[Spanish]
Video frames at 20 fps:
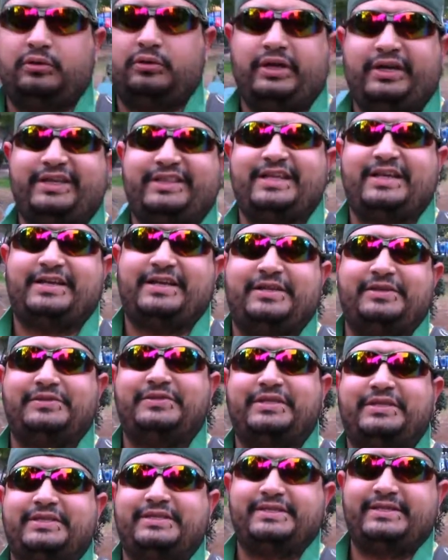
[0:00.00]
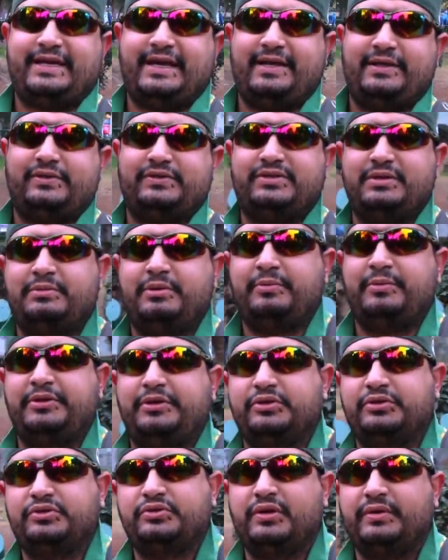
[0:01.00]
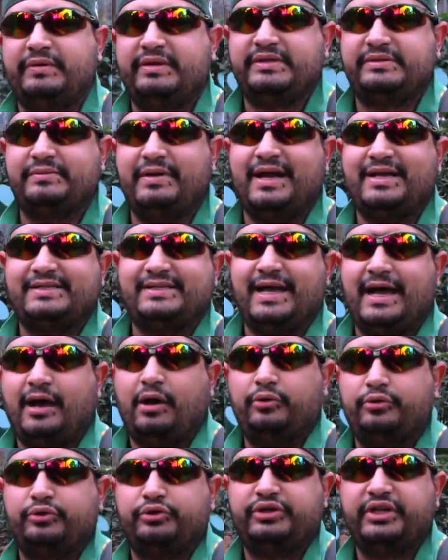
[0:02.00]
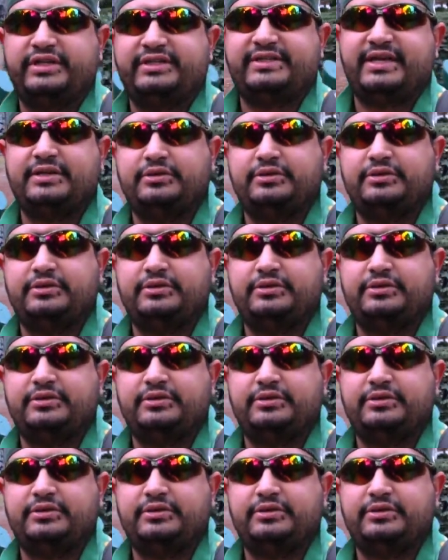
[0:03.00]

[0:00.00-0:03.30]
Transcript: Hola, ¿qué tal queridos atascados? Sean bienvenidos una vez más a Audio Testa,